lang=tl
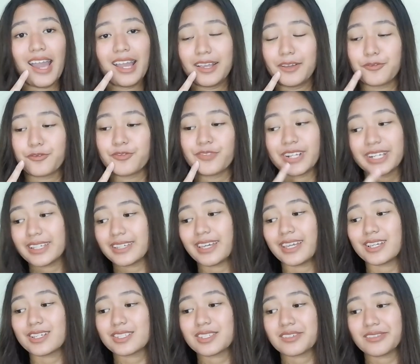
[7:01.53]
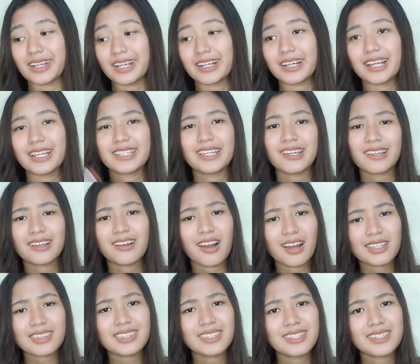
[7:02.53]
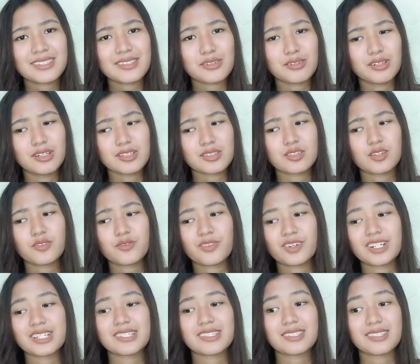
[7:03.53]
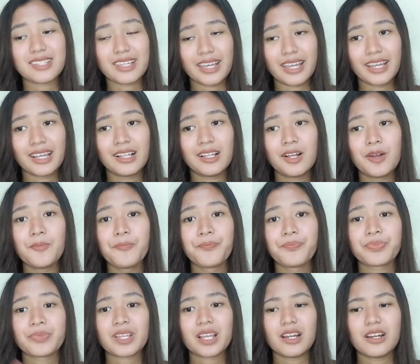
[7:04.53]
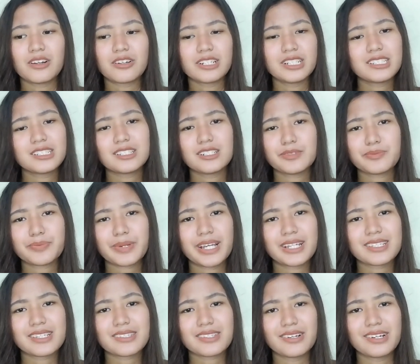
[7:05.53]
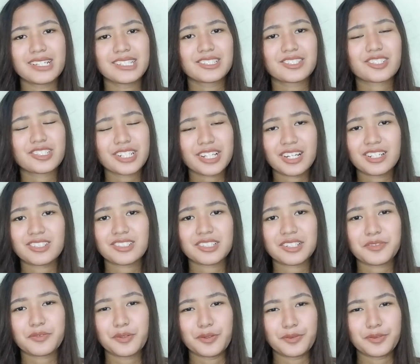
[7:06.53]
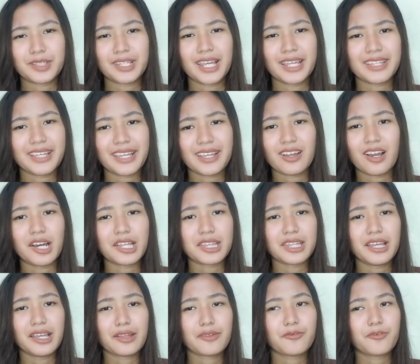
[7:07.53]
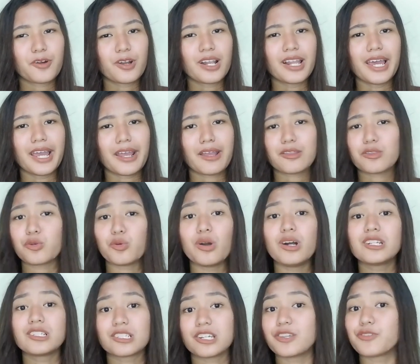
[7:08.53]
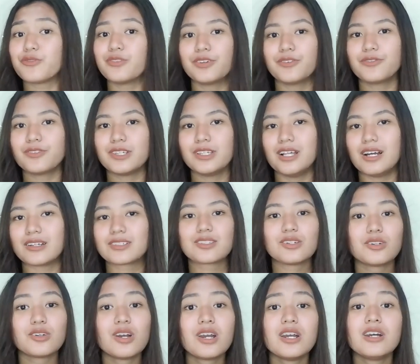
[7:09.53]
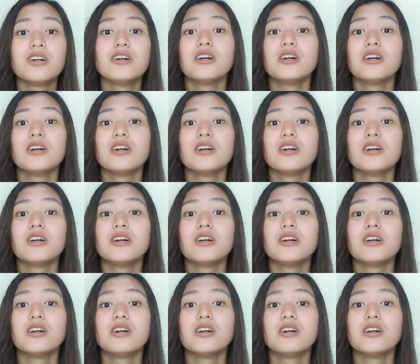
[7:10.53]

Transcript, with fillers: I freaking swear. And I got this also for sale. Original price ito is 350 and I got it for like 250 lang. So,